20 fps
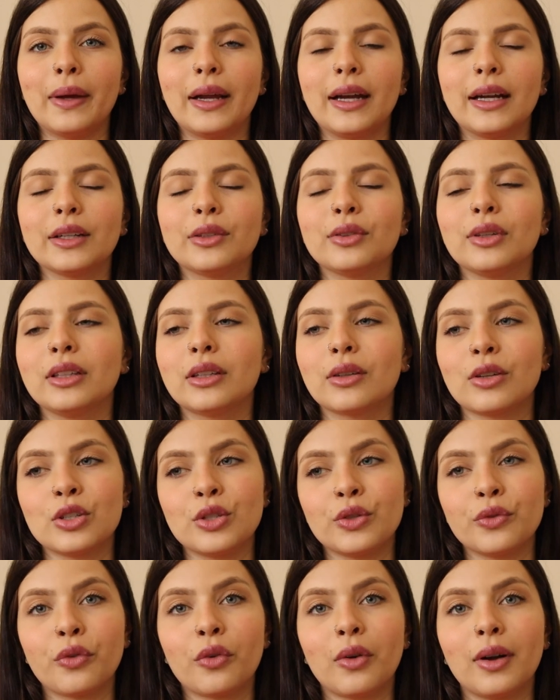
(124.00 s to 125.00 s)
perto. Então a
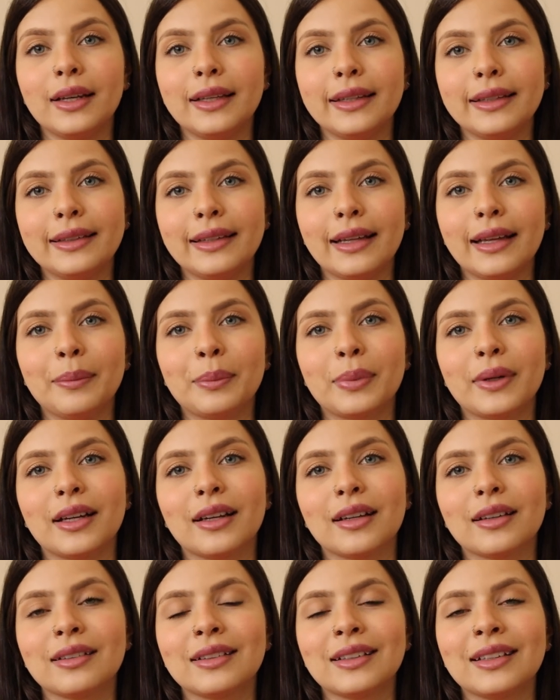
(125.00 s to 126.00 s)
gente ficou ali, né,
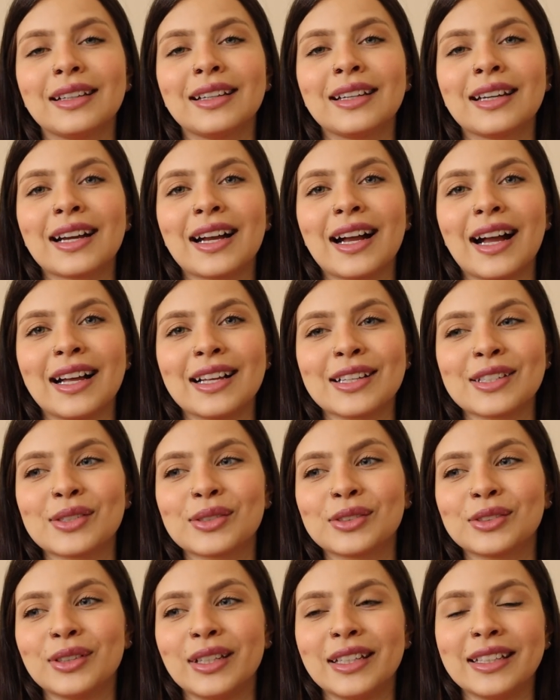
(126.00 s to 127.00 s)
pra
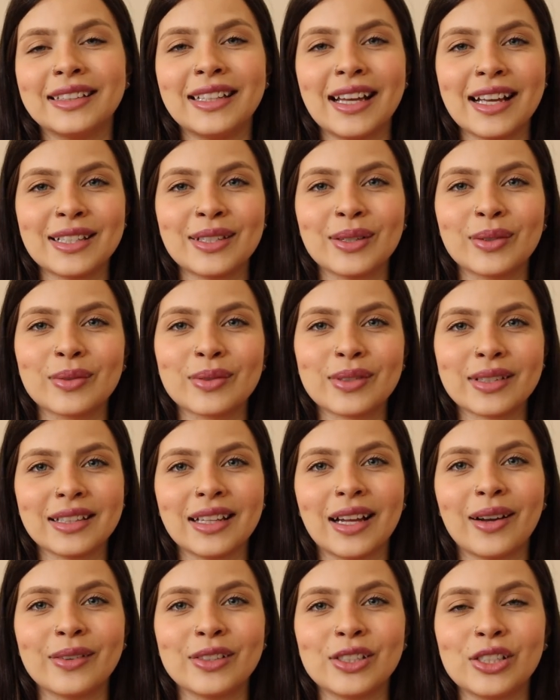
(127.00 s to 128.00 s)
caso ele desse algum
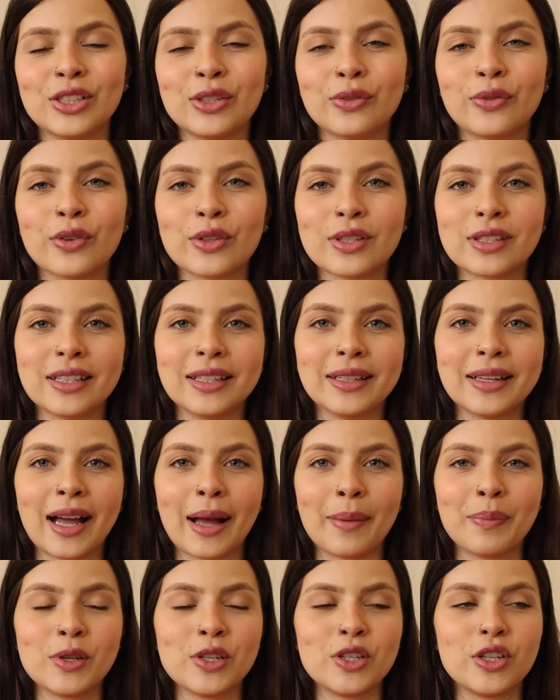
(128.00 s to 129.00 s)
sinal a gente fosse
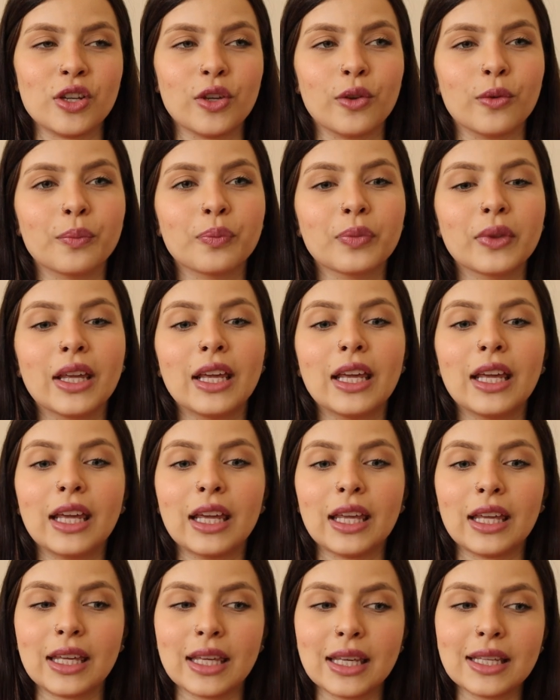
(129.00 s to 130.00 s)
rapidinho.
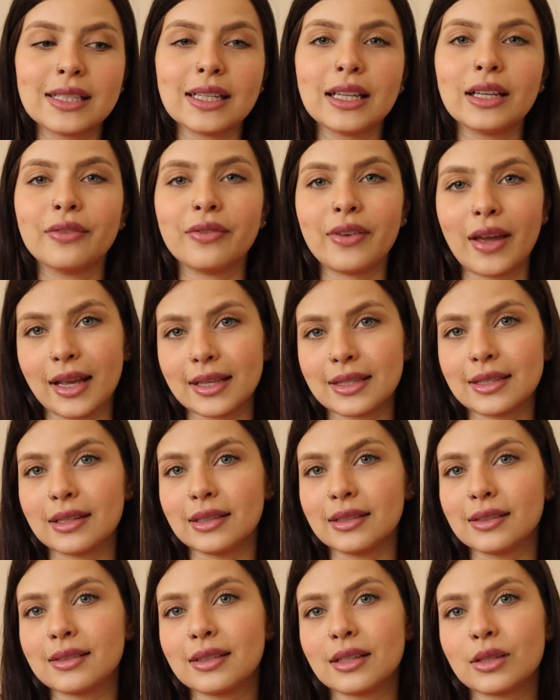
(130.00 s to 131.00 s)
E se ele
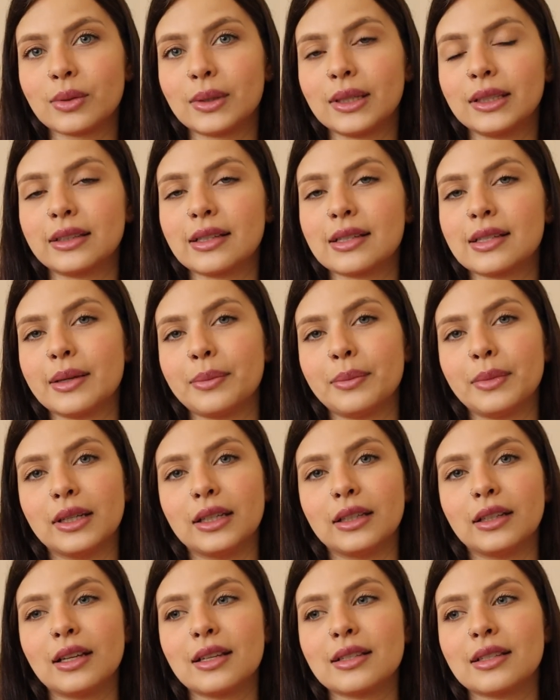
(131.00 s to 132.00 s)
viesse antes das 40
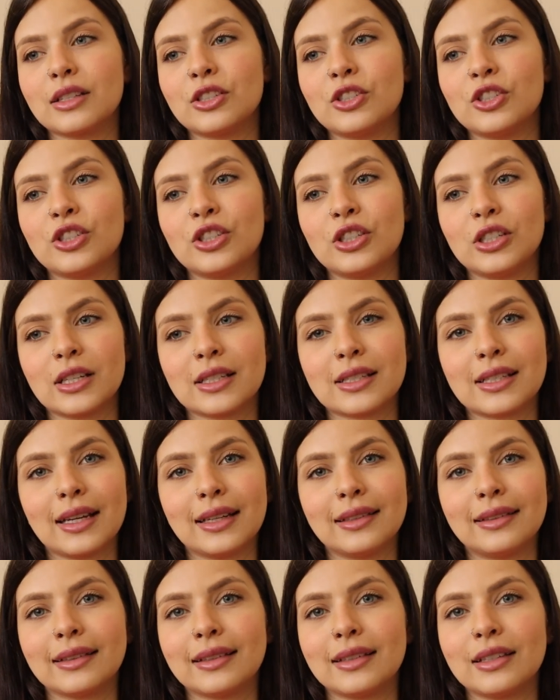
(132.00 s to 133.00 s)
semanas, a gente ia
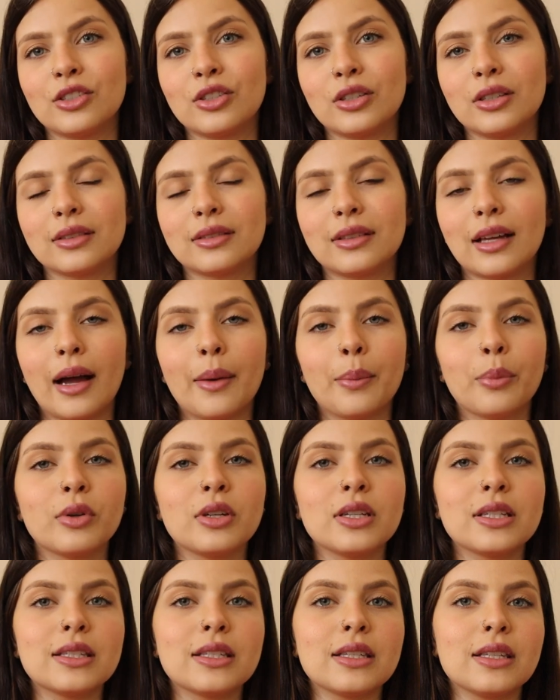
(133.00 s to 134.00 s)
sair daqui de
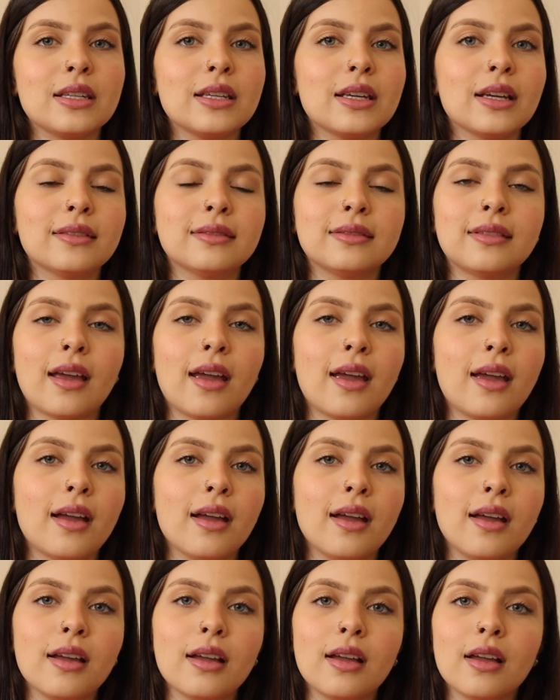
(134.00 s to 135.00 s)
Anitápolis e ia
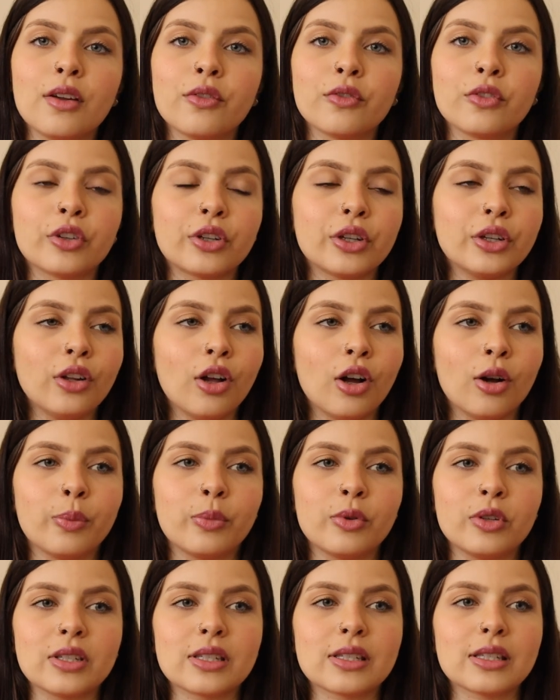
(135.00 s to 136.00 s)
até
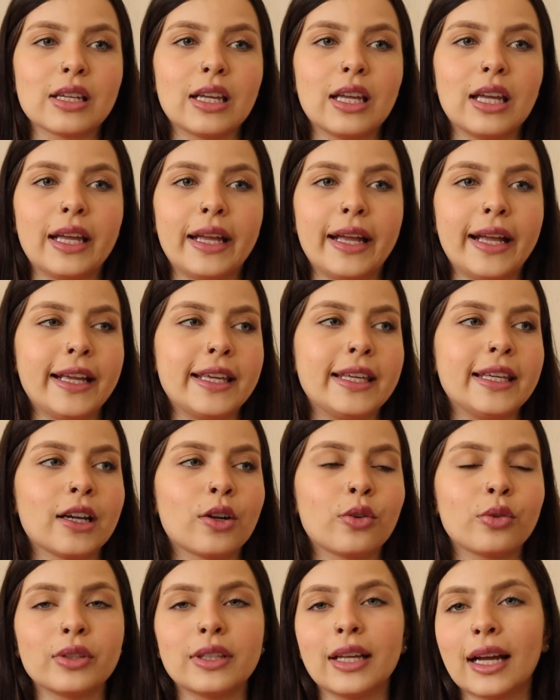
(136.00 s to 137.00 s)
Florianópolis. É,
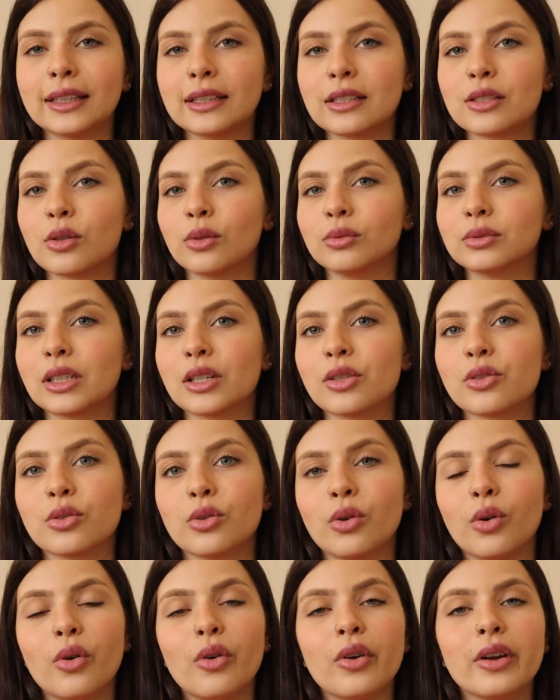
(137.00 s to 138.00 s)
ia cuidar das
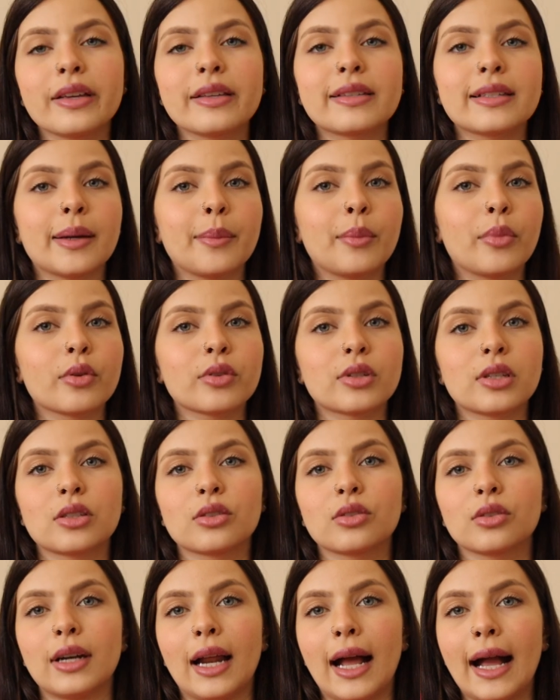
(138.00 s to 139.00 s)
contrações, se a bolsa
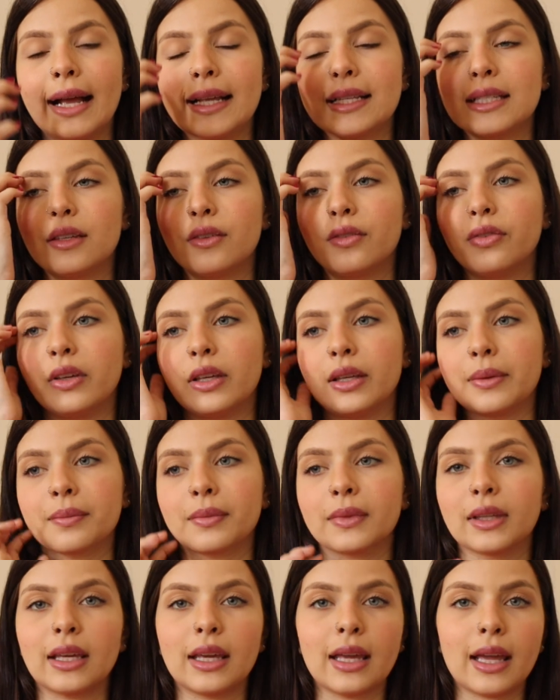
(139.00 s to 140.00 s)
estourasse, enfim,
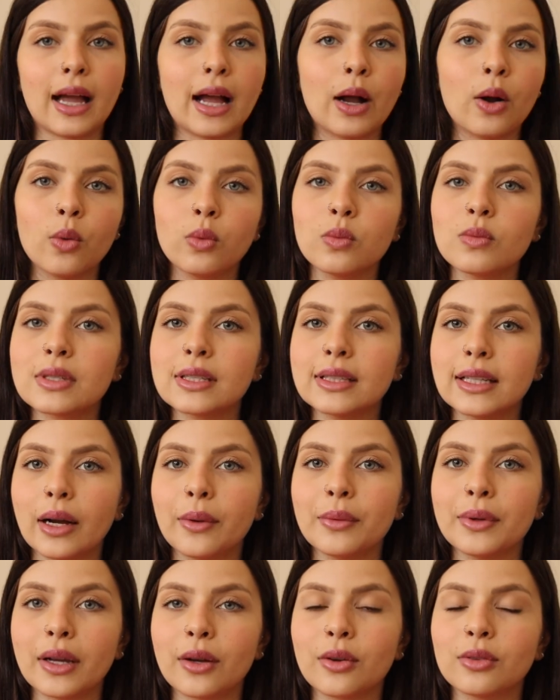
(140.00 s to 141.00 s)
algum
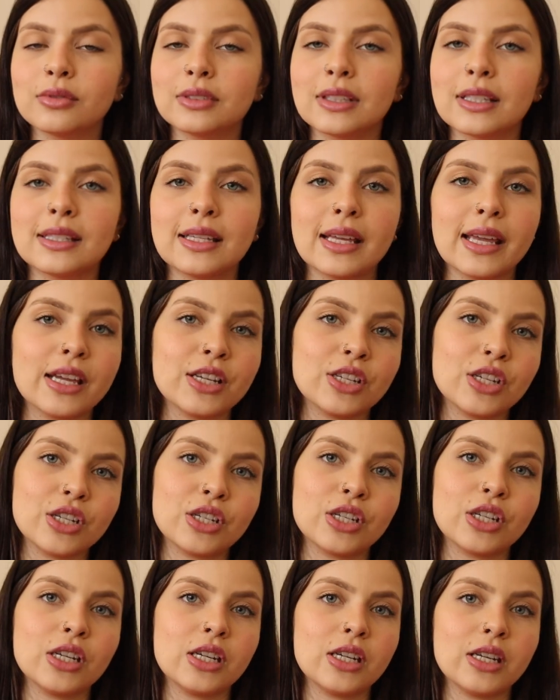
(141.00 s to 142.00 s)
sinal ia acontecer e a
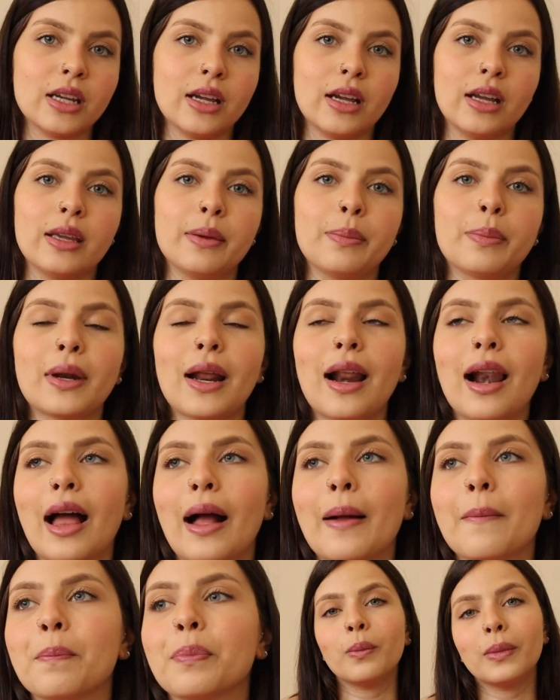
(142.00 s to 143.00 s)
gente ia ir pra
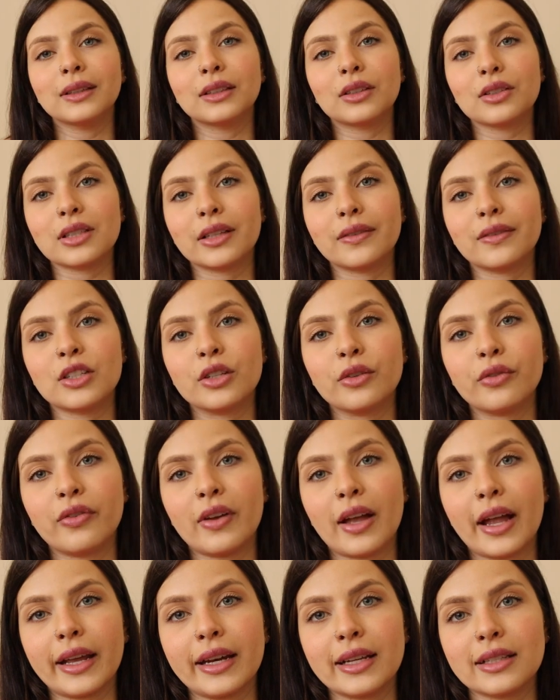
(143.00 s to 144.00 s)
lá. O Matheus tava de
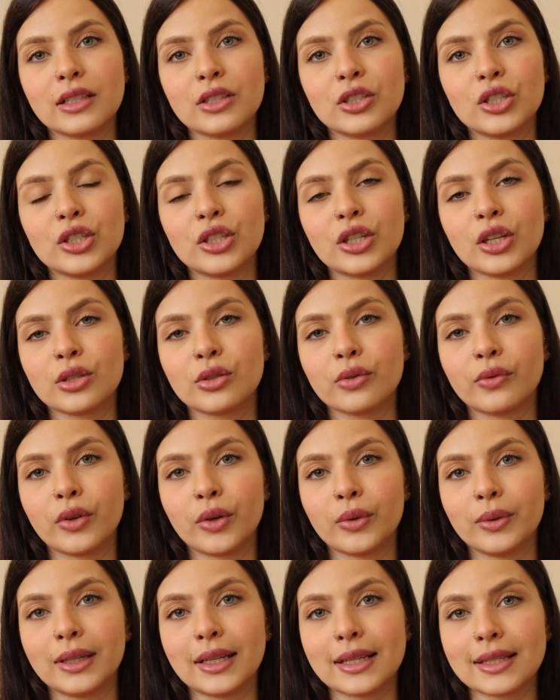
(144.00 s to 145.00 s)
férias, a gente
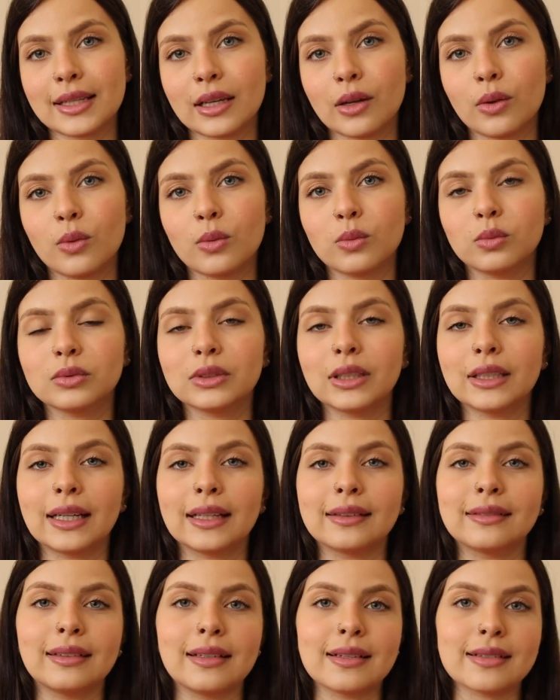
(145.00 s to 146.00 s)
resolveu ir na segunda,
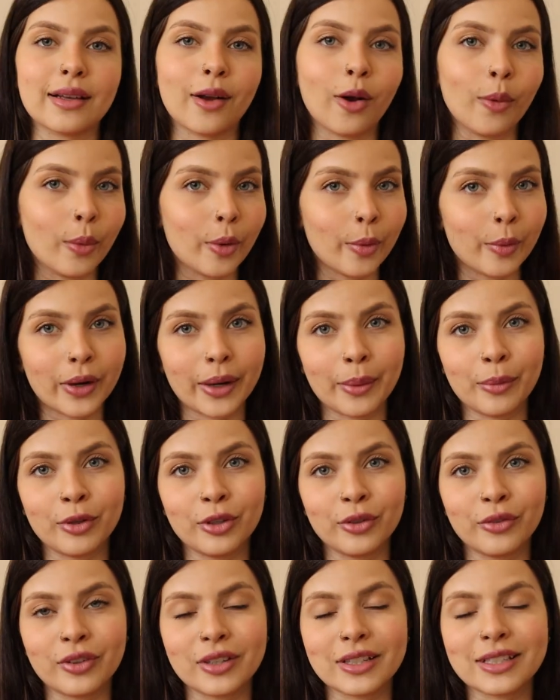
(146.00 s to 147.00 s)
na terça comemorar meu
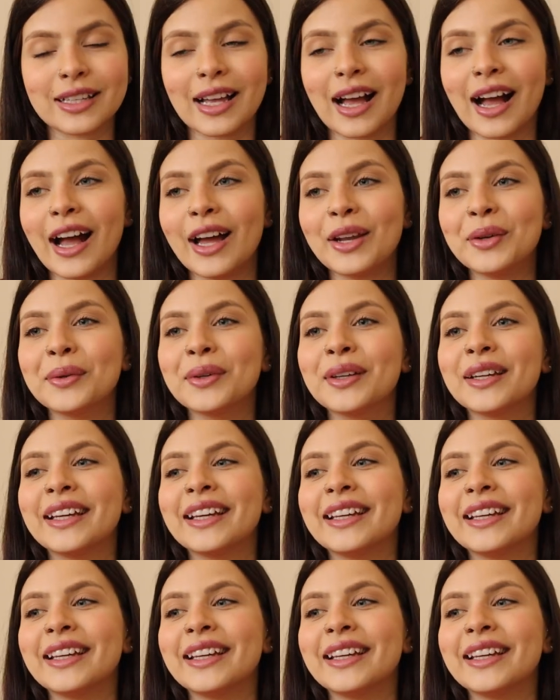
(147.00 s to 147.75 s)
aniversário.